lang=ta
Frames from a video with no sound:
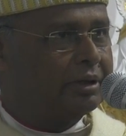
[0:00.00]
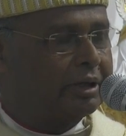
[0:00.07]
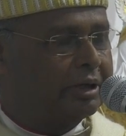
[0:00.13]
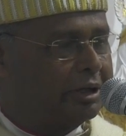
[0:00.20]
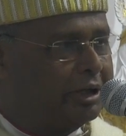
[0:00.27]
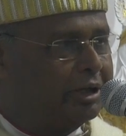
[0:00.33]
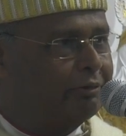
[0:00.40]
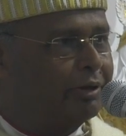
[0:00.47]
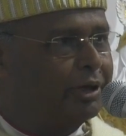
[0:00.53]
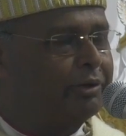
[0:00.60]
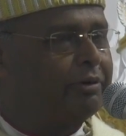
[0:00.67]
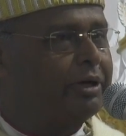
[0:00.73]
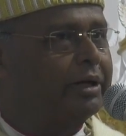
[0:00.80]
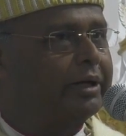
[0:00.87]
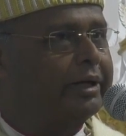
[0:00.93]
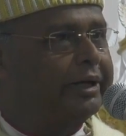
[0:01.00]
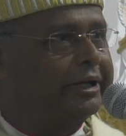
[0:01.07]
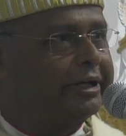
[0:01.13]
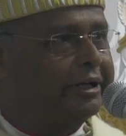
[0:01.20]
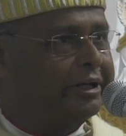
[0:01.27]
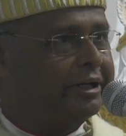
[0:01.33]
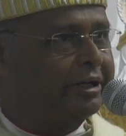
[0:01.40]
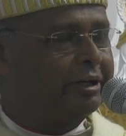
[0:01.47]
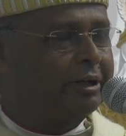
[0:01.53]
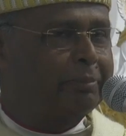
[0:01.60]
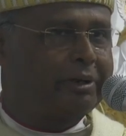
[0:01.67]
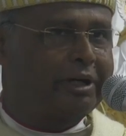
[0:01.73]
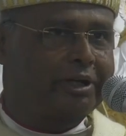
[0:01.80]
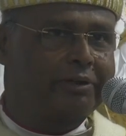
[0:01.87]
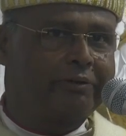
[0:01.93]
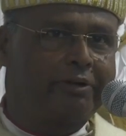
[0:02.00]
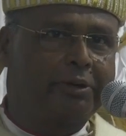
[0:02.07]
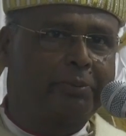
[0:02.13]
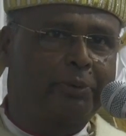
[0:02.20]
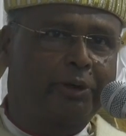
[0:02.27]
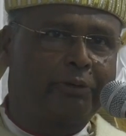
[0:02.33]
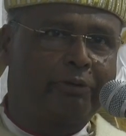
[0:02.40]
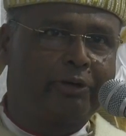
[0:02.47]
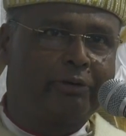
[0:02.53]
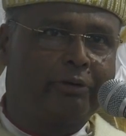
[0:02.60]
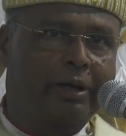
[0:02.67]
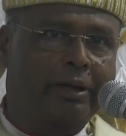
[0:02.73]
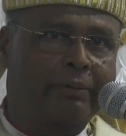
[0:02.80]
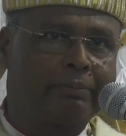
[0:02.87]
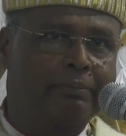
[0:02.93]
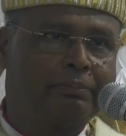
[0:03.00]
என்னிடம் வருவார் அடிக்கடி என்னை பார்த்துவிட்டு போய்விடுவார்